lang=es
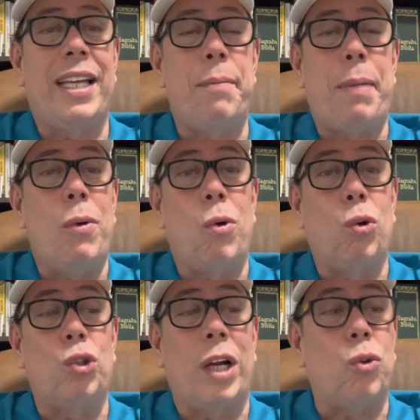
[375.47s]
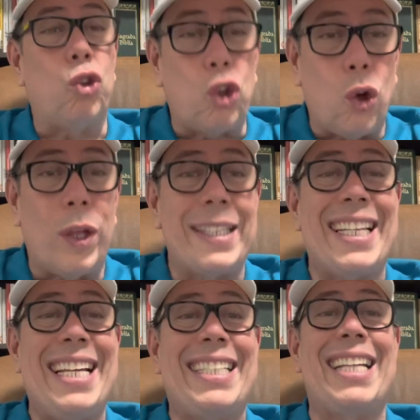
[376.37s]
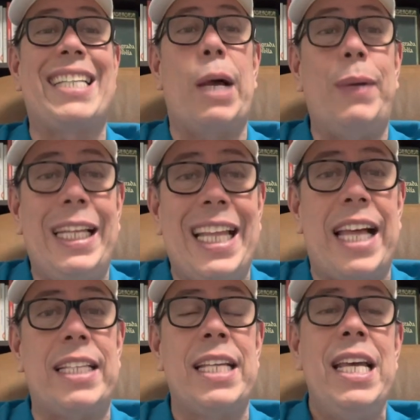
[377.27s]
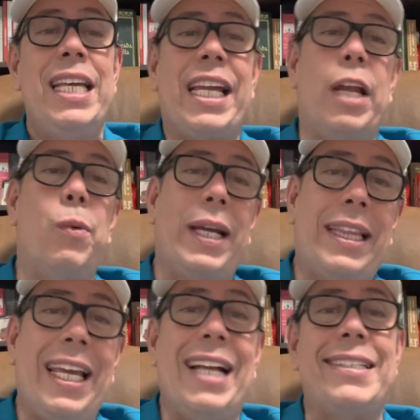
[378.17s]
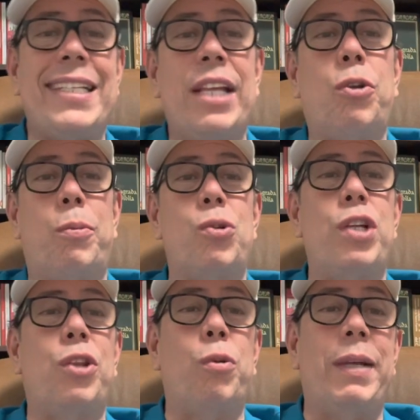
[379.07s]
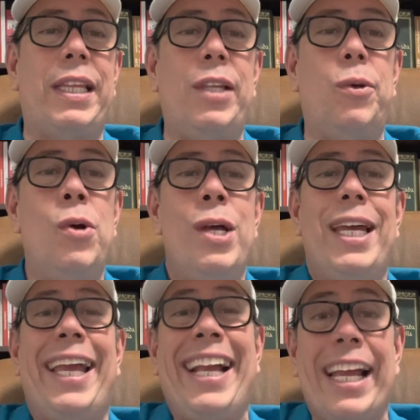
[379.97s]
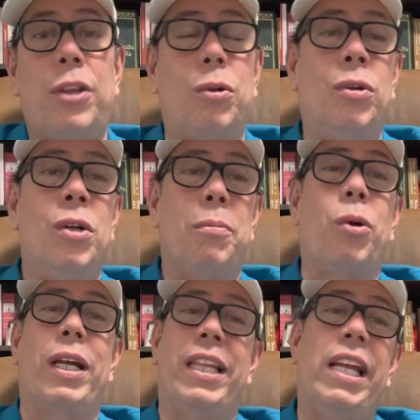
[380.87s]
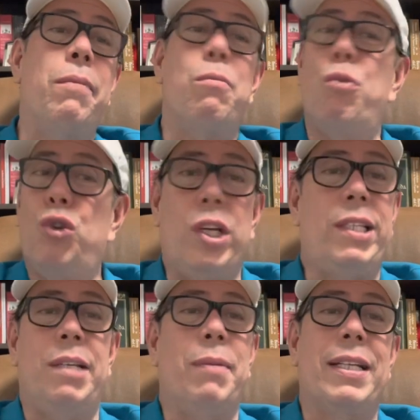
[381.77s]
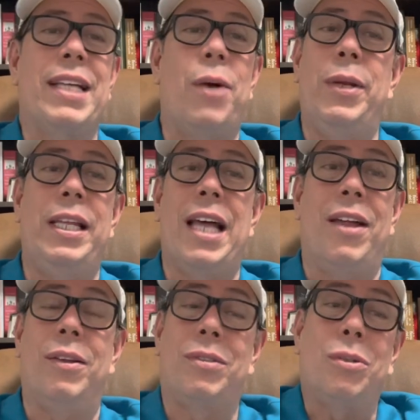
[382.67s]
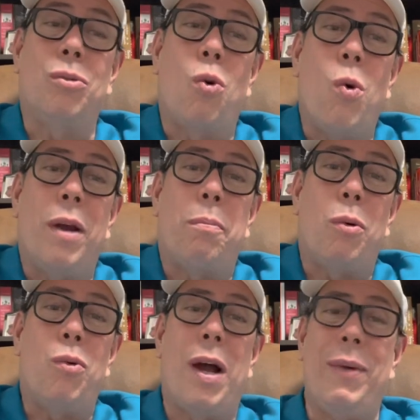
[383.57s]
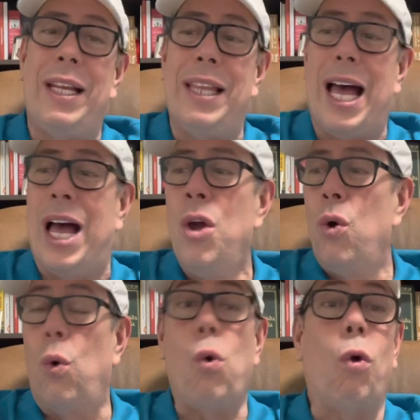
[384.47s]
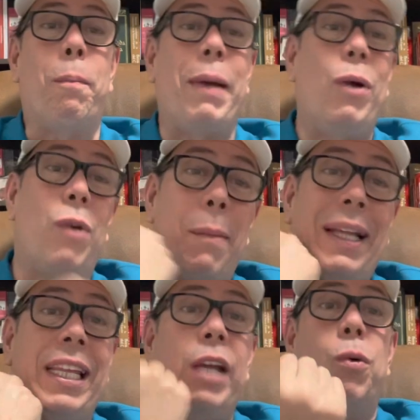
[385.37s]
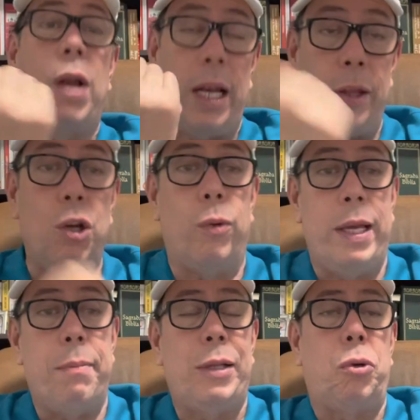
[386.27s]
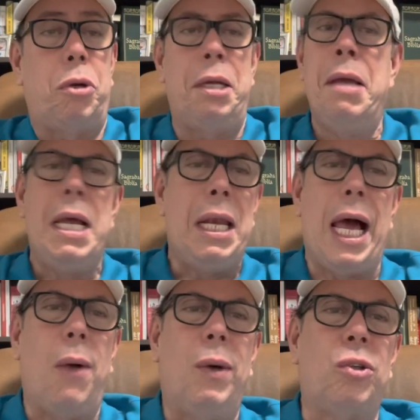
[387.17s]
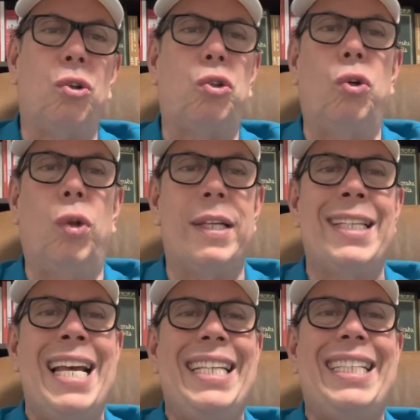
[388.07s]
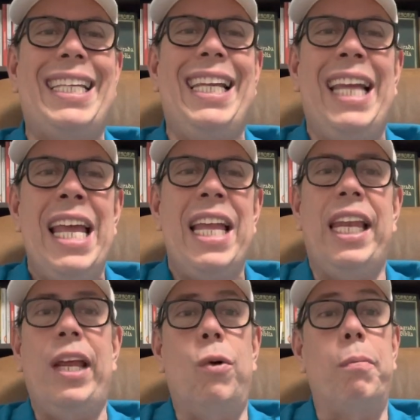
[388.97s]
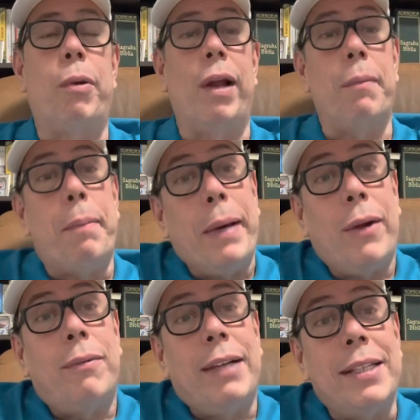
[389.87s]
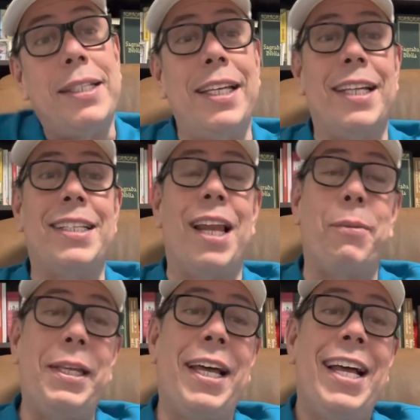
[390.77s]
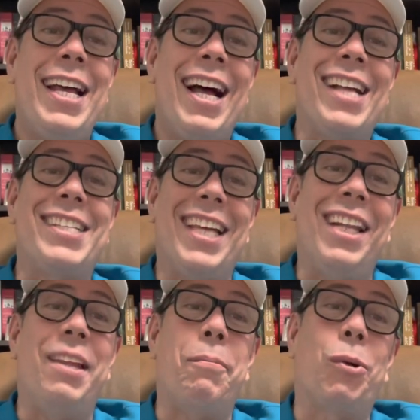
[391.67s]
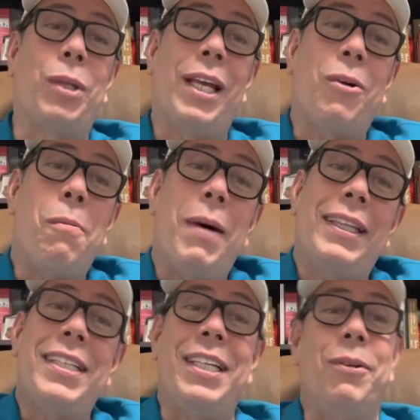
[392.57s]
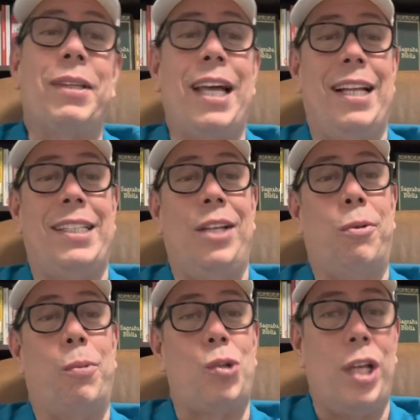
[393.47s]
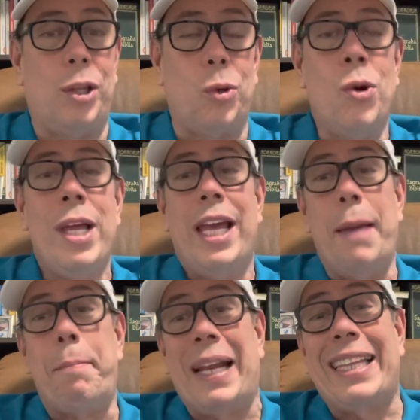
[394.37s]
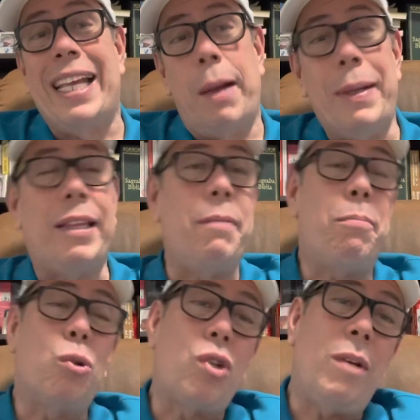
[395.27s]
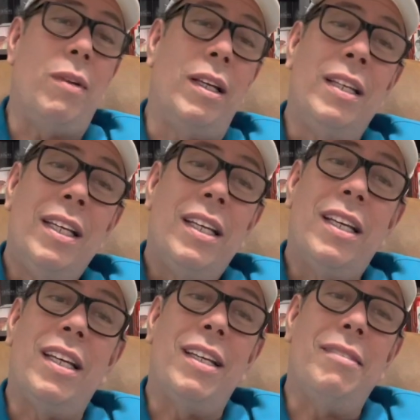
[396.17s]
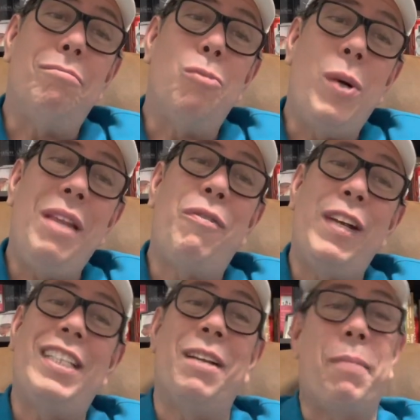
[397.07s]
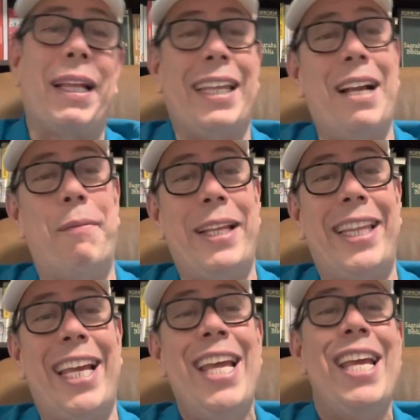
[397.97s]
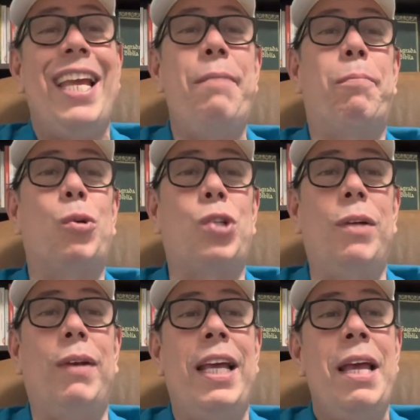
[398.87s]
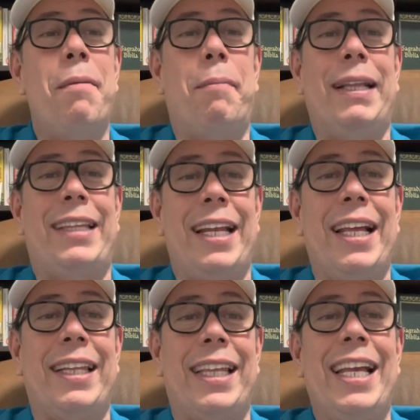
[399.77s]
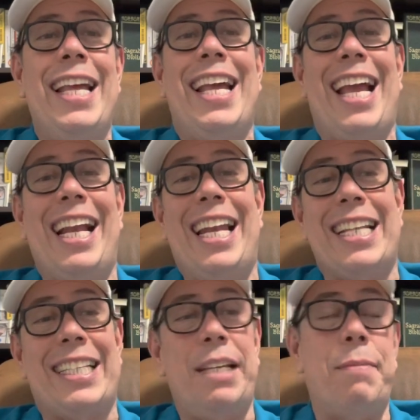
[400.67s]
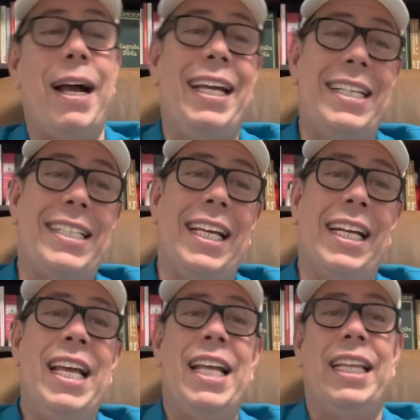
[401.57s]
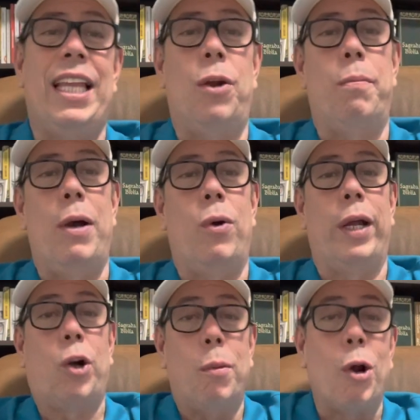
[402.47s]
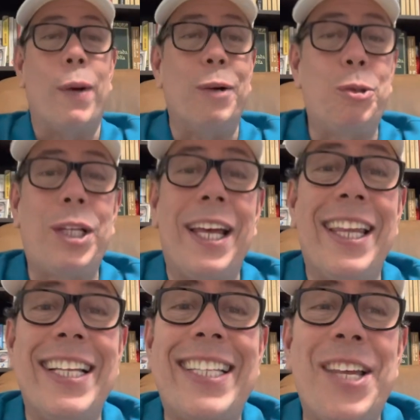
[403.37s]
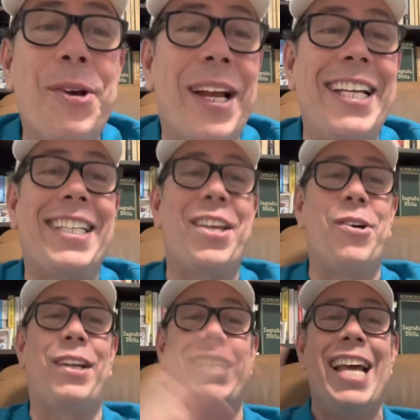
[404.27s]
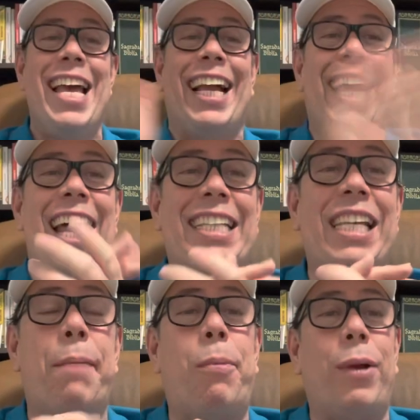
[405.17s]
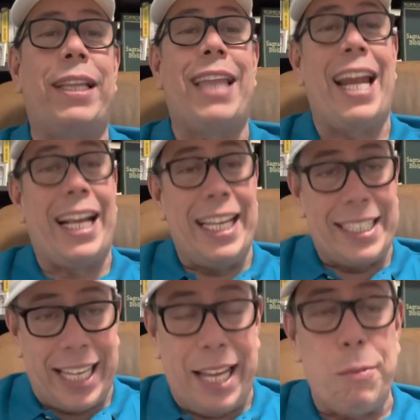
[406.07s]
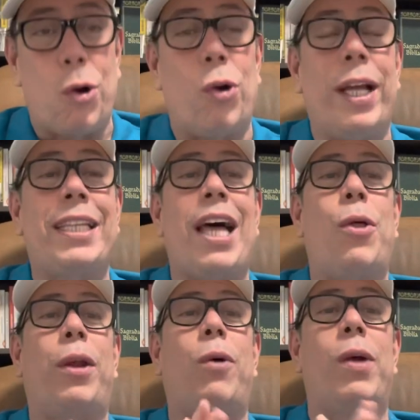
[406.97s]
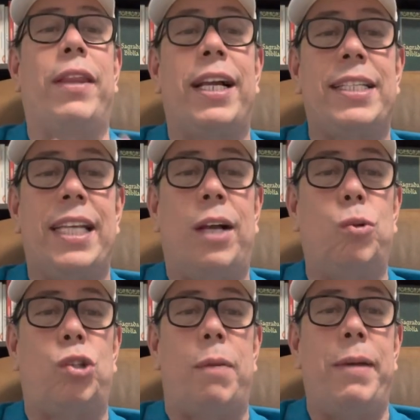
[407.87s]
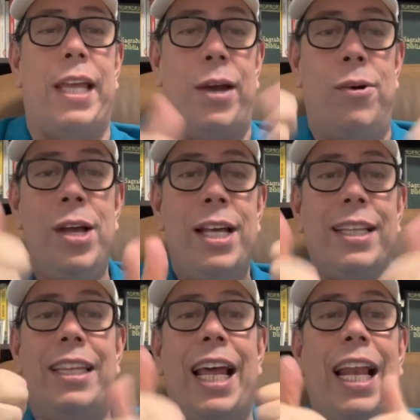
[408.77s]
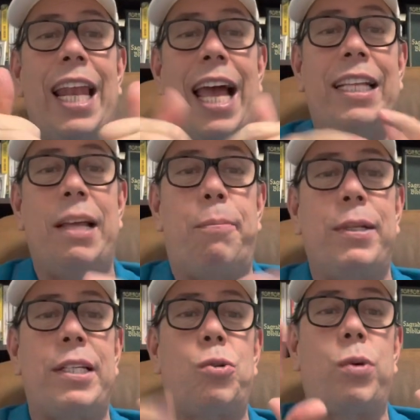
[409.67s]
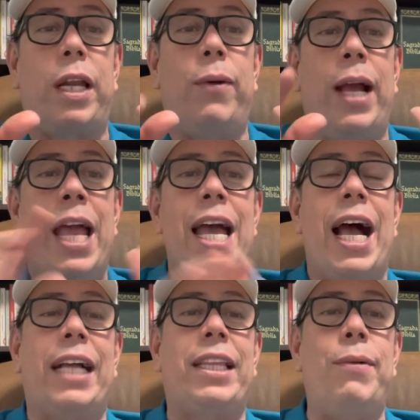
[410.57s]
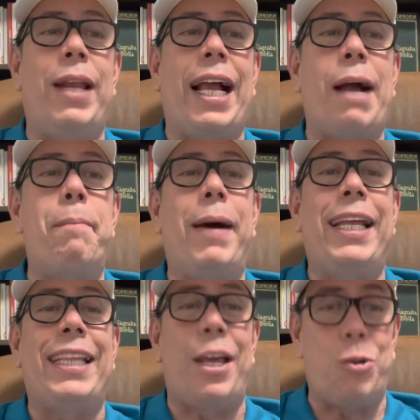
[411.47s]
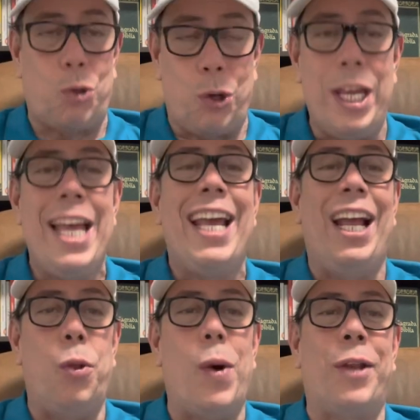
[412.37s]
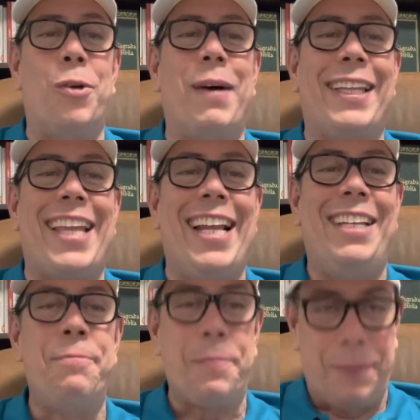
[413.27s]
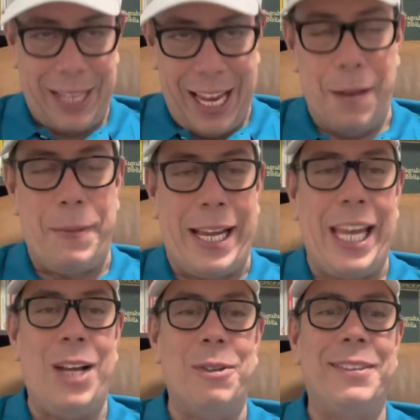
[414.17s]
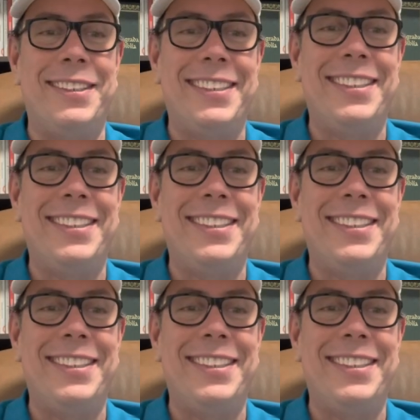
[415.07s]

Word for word: que Pablo Costa con todas esas habilidades que no esté al 100% metido en esto porque tiene muchísimas habilidades. Un cuerpo, una habilidad, un golpeo, una mandíbula, le dio bien Vettori, las aguantó todas sin ningún problema. Pero así es la vida, así es el deporte de combate. Si no estás al 100% es prácticamente imposible, eh, muy difícil, prácticamente imposible mantenerte en la cima y ser de los mejores. ¿Cómo lo ven ustedes, señoras y señores? Gracias por estar aquí. Seguimos conectados. Recuerden que si les gusta el video denle like, después se suscriben, activen la campanita. Yo soy Eduardo Martel, el vikingo.